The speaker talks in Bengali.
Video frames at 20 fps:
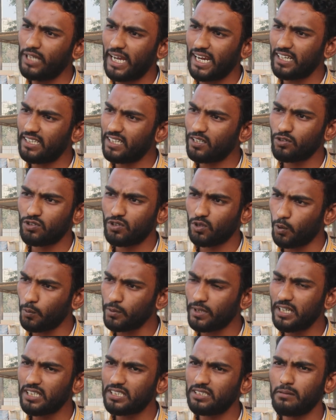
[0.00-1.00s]
জায়গা থেকে হচ্ছে
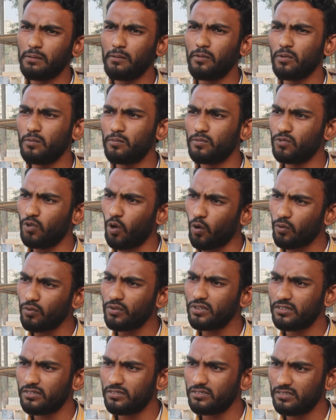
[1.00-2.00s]
কবিতা লিখতে বিভিন্ন ধরন
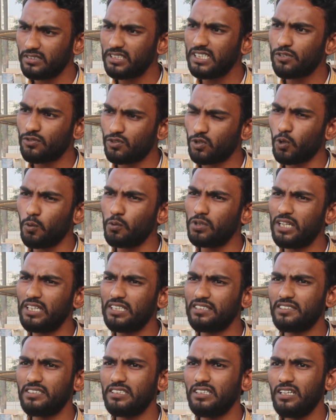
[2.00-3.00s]
নিয়ে হচ্ছে কবিতা
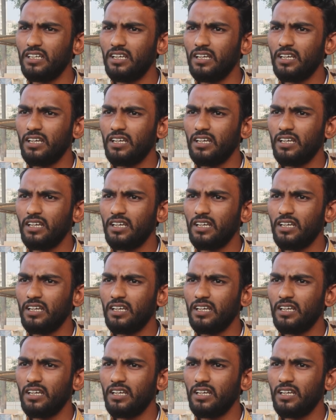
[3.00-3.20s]
লিখছি